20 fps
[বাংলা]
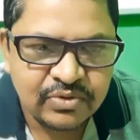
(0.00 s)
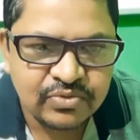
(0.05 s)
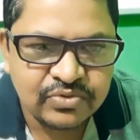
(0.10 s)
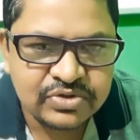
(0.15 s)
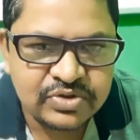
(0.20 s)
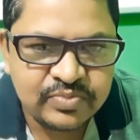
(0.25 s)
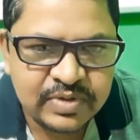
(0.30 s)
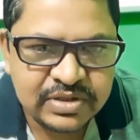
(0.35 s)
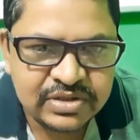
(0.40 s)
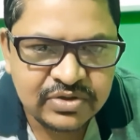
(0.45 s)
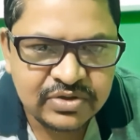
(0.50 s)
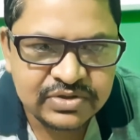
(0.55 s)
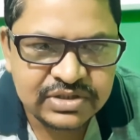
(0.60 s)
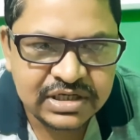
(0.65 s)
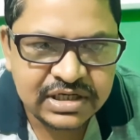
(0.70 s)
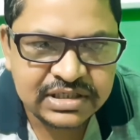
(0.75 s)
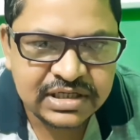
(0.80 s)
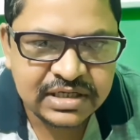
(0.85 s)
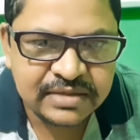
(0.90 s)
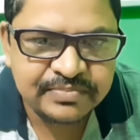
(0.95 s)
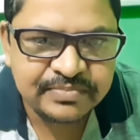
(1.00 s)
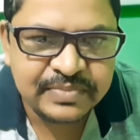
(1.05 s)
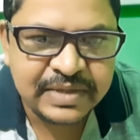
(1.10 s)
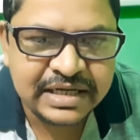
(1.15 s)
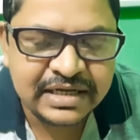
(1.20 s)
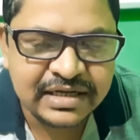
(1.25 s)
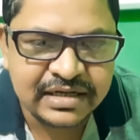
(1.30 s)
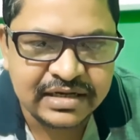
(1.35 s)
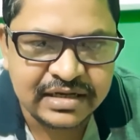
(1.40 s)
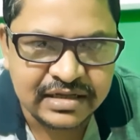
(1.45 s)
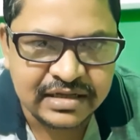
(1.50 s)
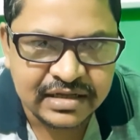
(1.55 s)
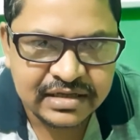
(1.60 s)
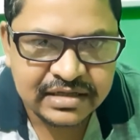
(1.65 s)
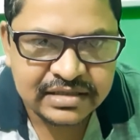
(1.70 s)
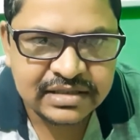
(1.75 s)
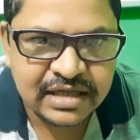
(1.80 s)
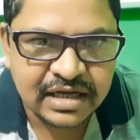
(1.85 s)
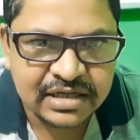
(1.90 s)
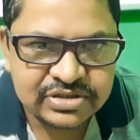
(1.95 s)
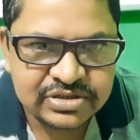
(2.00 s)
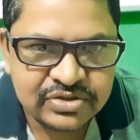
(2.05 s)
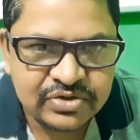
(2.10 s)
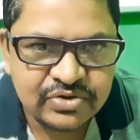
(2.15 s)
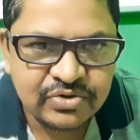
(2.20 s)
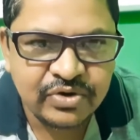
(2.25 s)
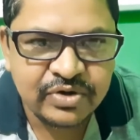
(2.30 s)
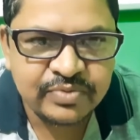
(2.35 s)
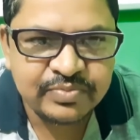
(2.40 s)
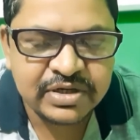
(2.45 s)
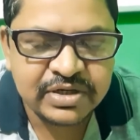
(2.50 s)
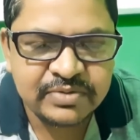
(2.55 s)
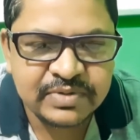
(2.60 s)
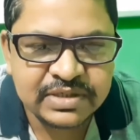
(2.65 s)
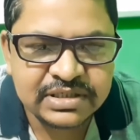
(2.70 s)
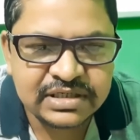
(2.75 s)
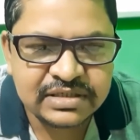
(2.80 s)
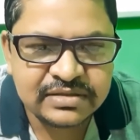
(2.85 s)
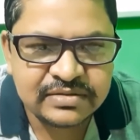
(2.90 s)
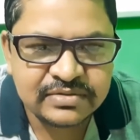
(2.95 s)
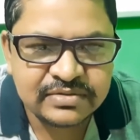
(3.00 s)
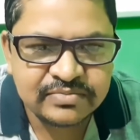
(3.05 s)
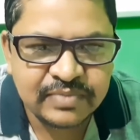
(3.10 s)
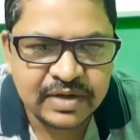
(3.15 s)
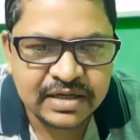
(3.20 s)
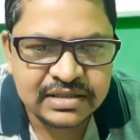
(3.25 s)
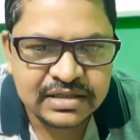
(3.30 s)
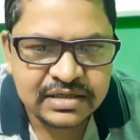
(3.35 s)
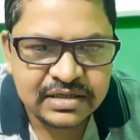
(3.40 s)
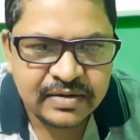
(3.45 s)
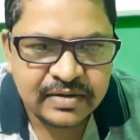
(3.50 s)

উদ্বৃত্ত জিনিসের বিক্রি তার জন্য ঔপনিবেশবাদ